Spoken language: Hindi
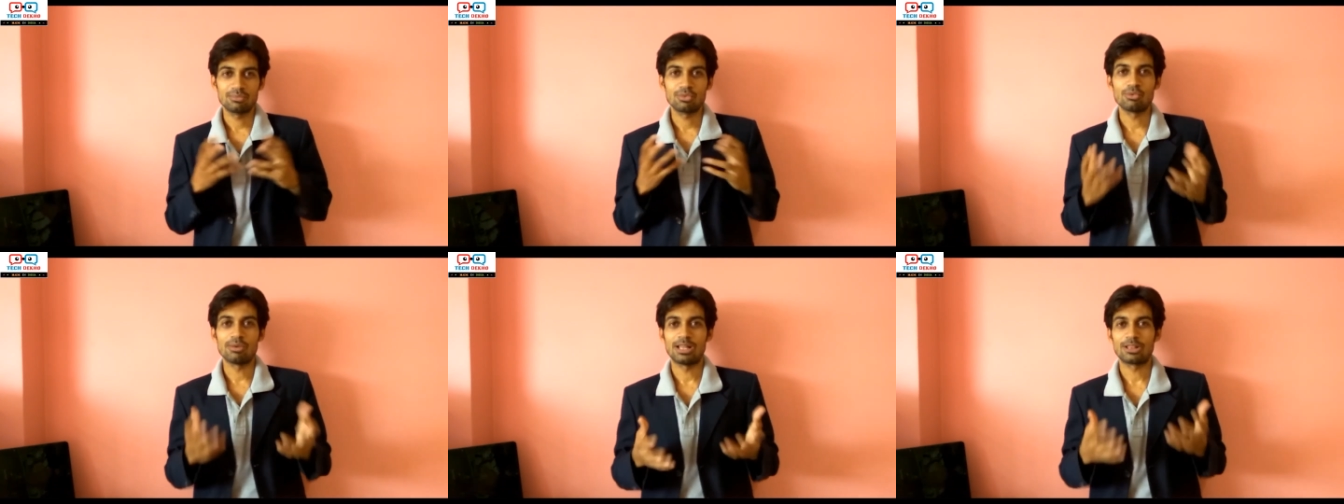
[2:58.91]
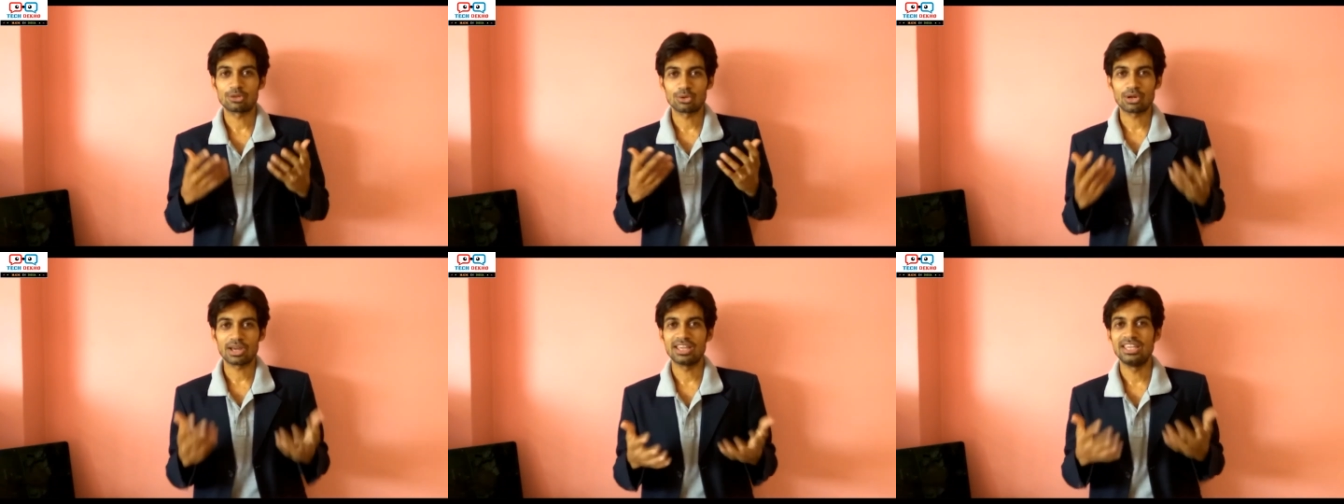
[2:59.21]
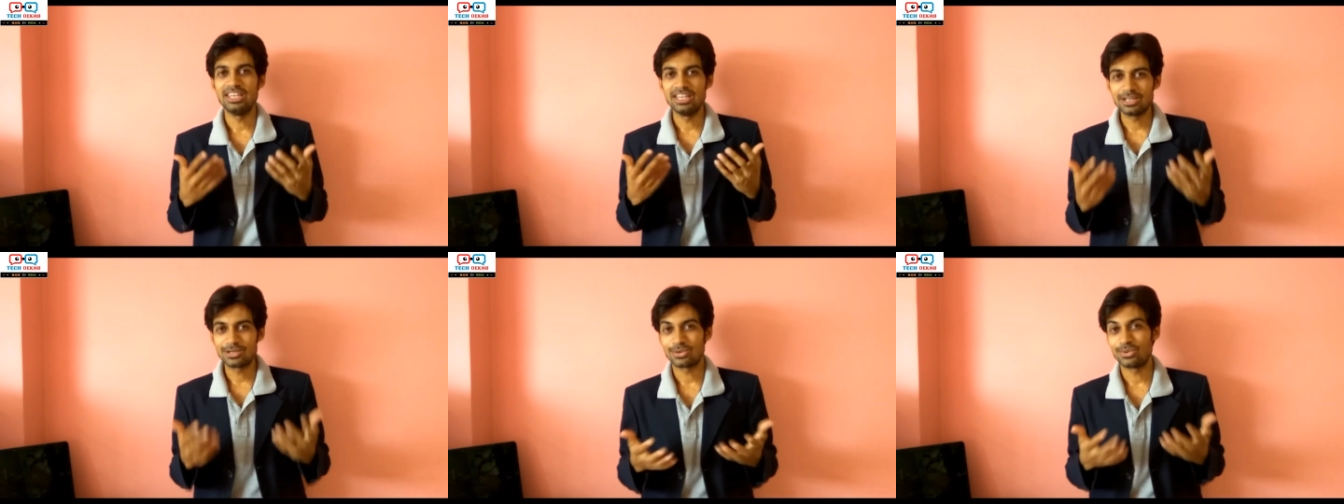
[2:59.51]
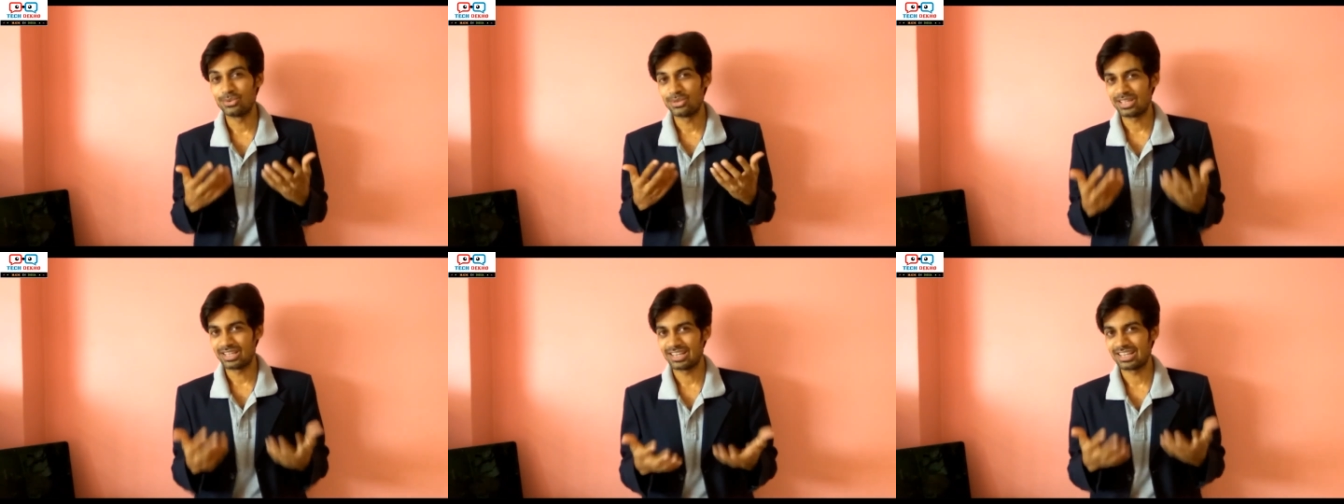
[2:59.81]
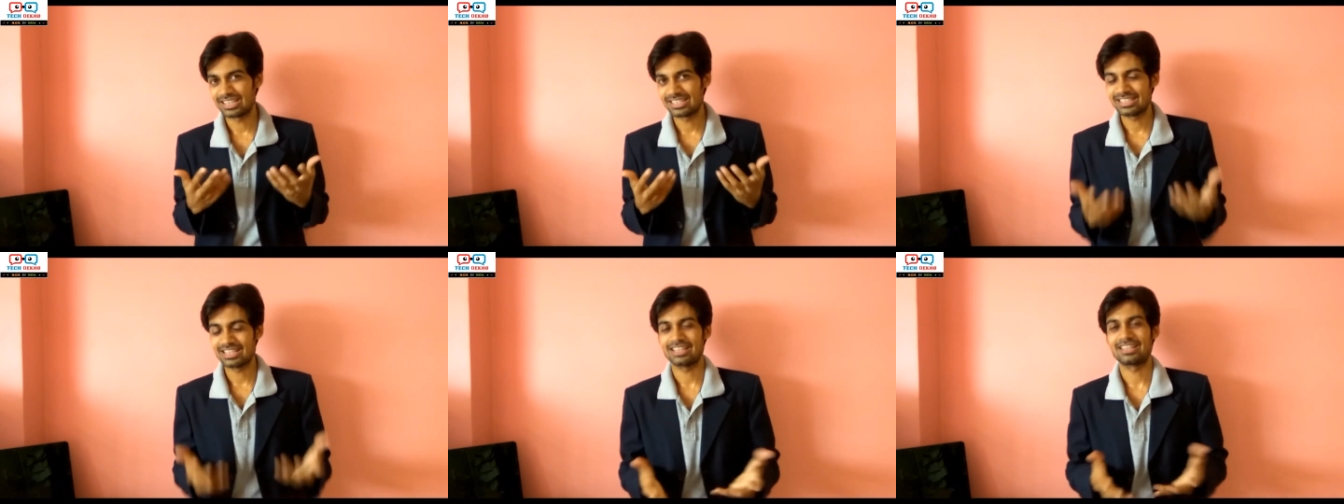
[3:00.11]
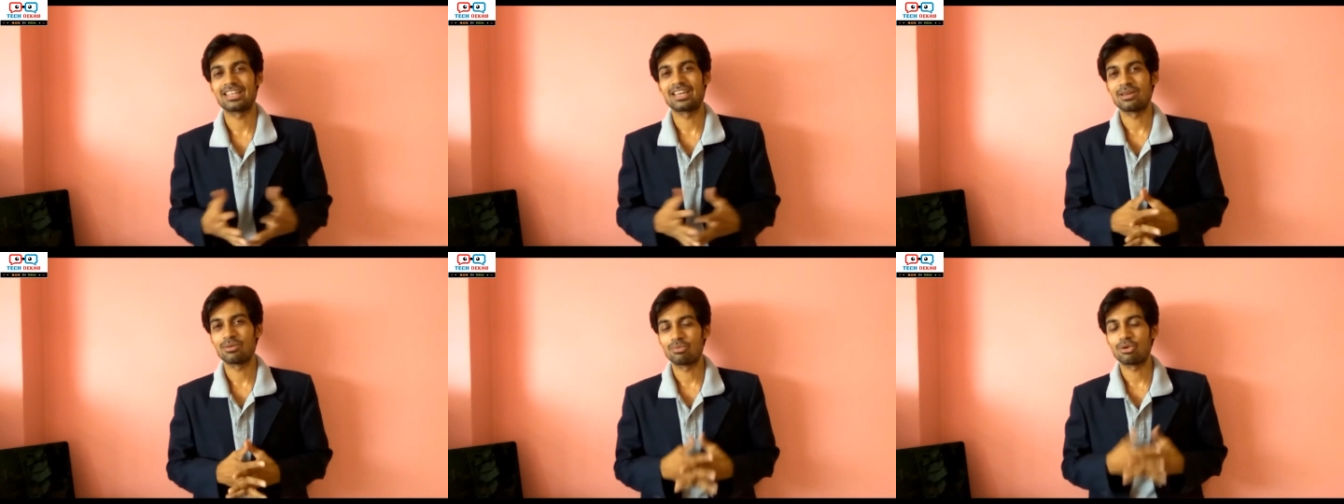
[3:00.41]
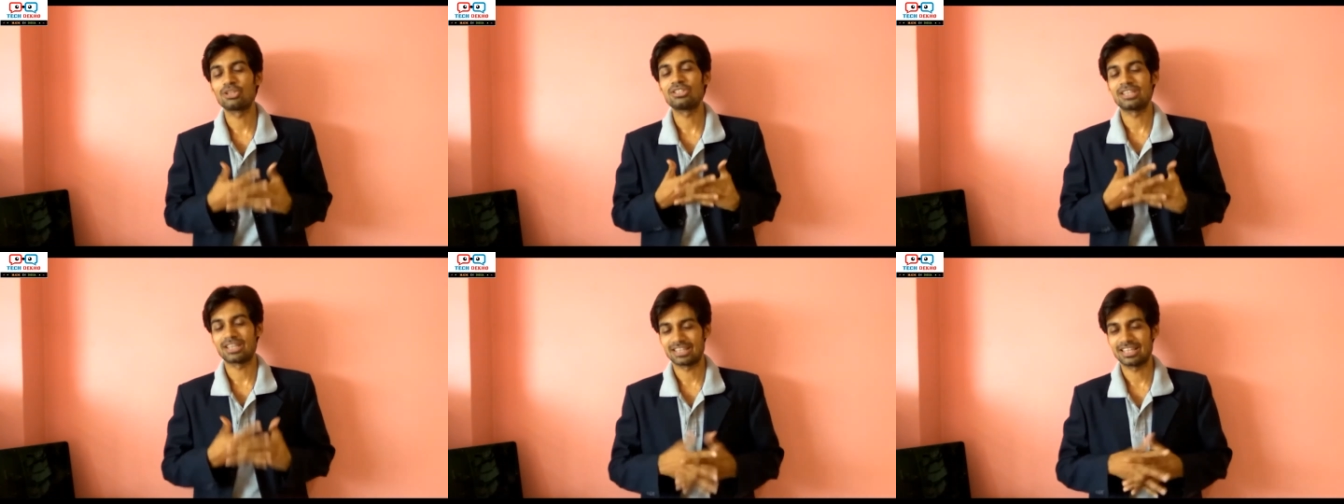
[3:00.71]
मोबाइल थोड़ा हीट होने लग जाता है
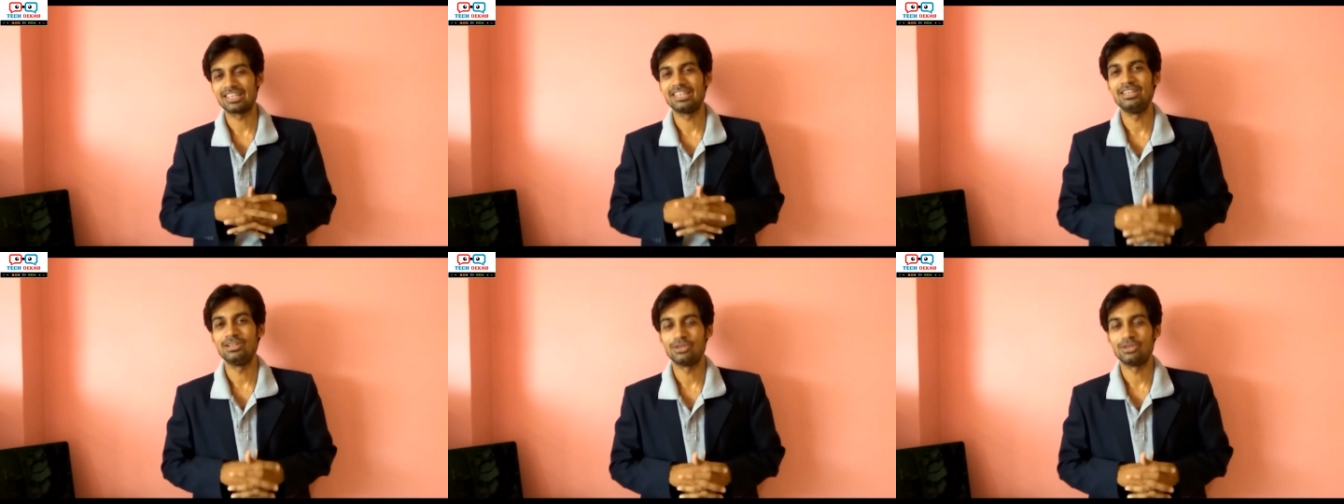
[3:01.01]
बहुत ज़्यादा